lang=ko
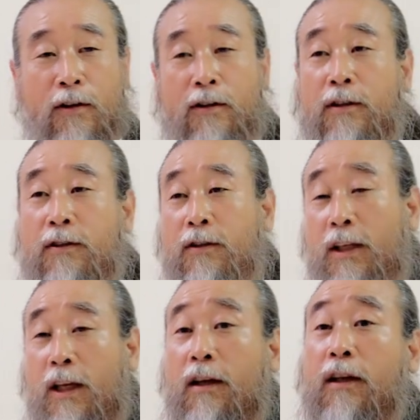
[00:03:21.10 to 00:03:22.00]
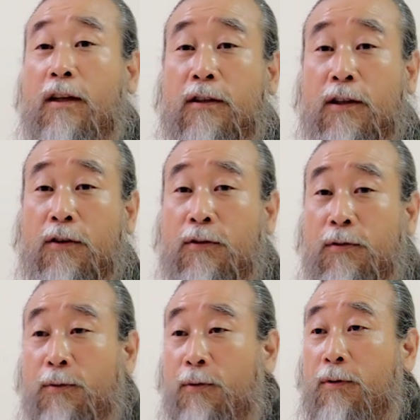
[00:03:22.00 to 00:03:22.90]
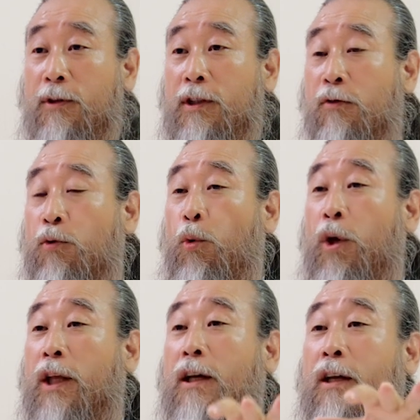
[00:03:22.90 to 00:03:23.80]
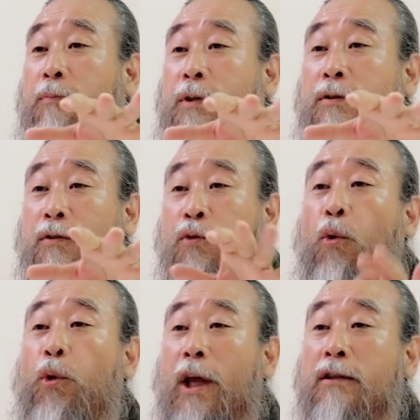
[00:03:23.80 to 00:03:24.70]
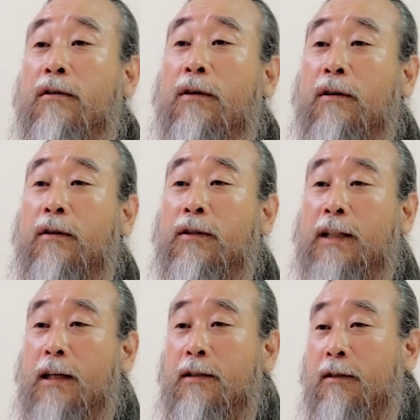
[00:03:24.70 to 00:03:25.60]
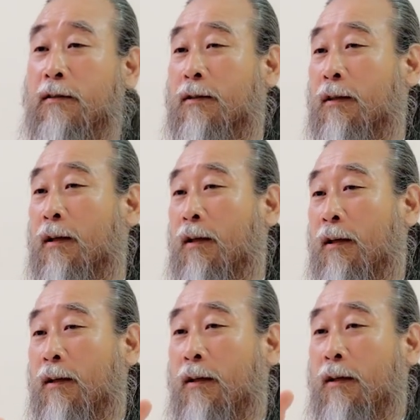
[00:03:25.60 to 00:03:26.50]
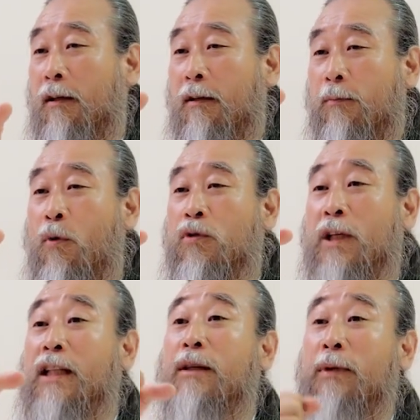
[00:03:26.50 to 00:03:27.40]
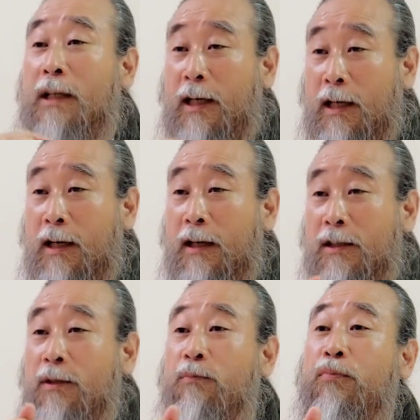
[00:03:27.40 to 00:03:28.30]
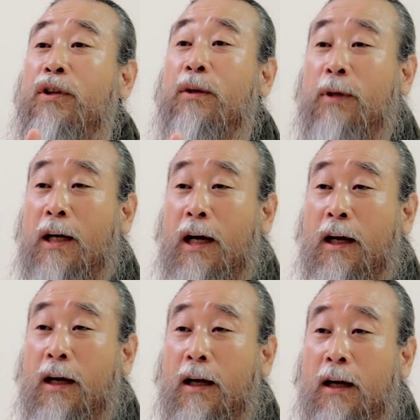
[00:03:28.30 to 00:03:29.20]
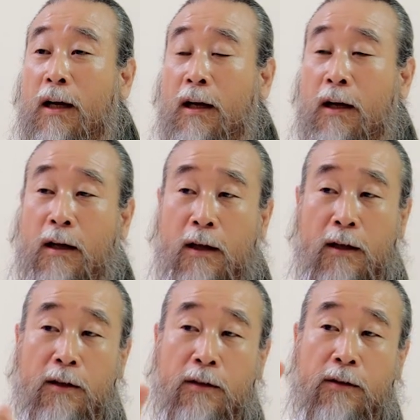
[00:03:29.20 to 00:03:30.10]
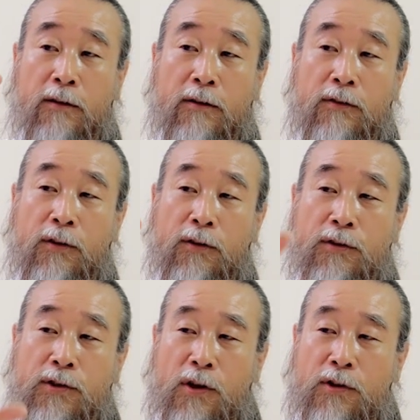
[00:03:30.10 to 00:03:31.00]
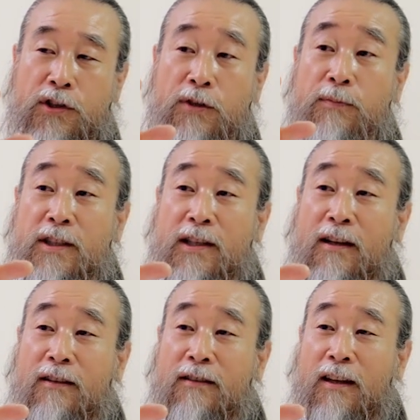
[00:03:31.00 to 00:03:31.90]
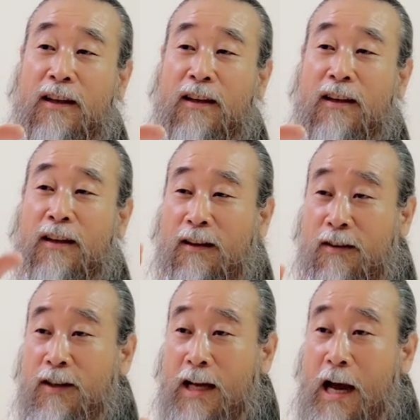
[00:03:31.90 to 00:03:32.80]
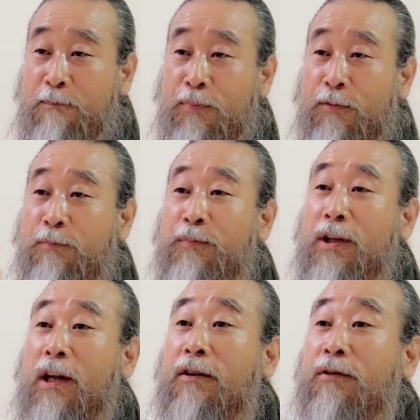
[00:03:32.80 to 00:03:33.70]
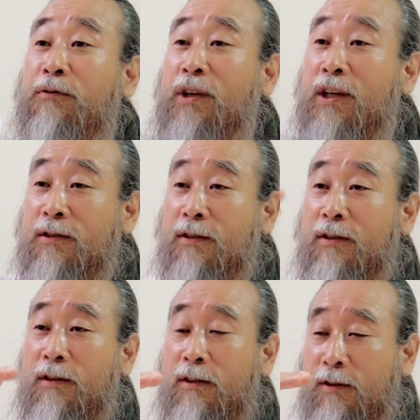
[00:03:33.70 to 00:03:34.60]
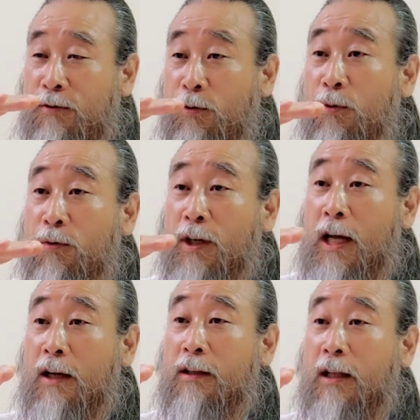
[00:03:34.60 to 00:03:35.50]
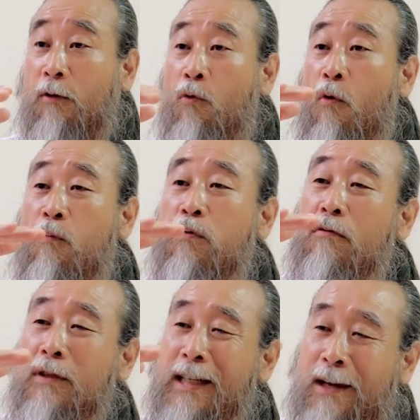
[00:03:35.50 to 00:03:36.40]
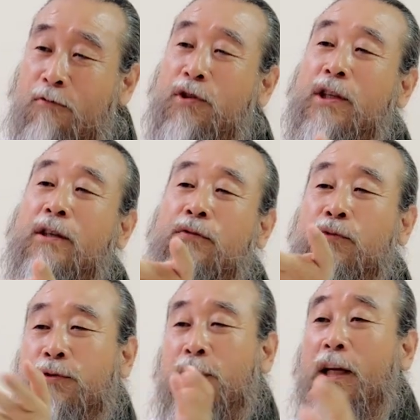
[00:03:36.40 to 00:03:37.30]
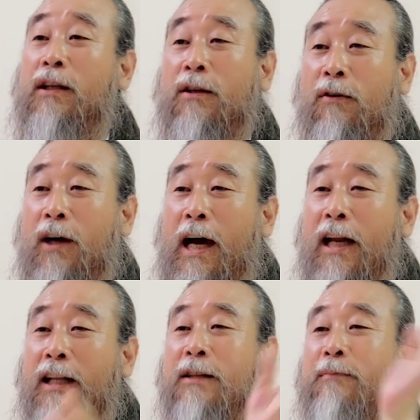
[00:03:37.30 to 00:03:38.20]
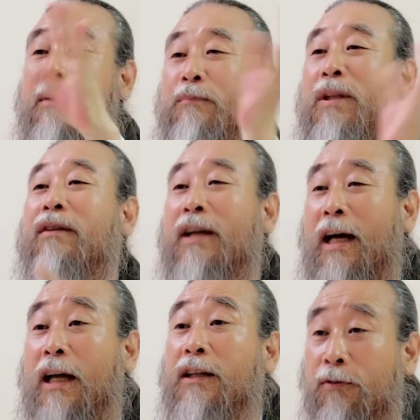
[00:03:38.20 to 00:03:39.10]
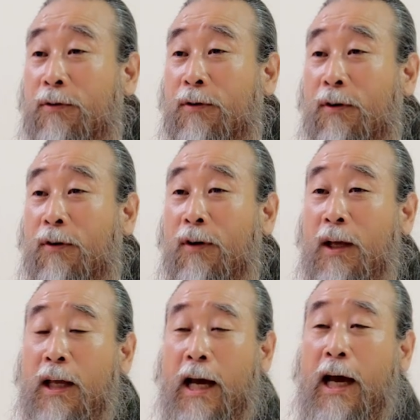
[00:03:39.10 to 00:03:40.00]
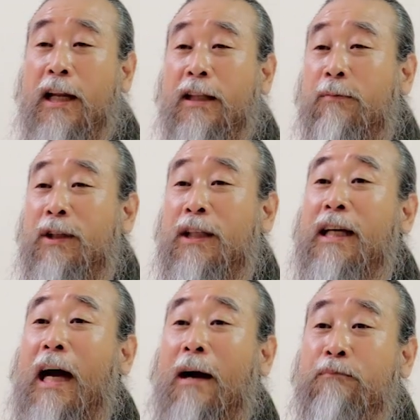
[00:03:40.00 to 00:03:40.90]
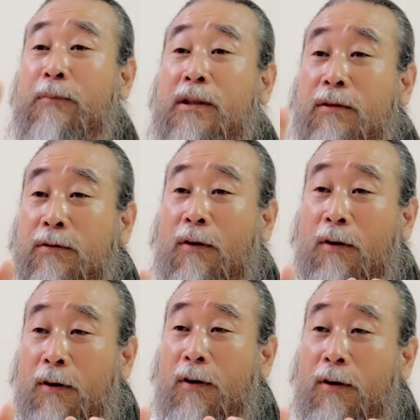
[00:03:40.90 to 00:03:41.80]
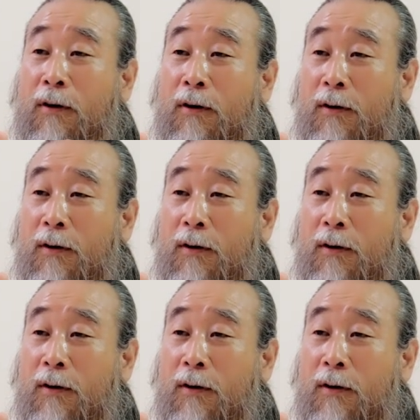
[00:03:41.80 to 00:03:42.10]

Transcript: 어, 그렇게 했는데 그리고 이제 교회 다니면서 교회에서 사실은 이 목사님이나 신부님이나 너는 열심히 사는데 응? 앞으로 미래를 위해서 노력을 하는데 공부를 자꾸 시켜줬어야 돼요. 하느님만 믿으라가 아니고 하느님은 네가 안 믿어도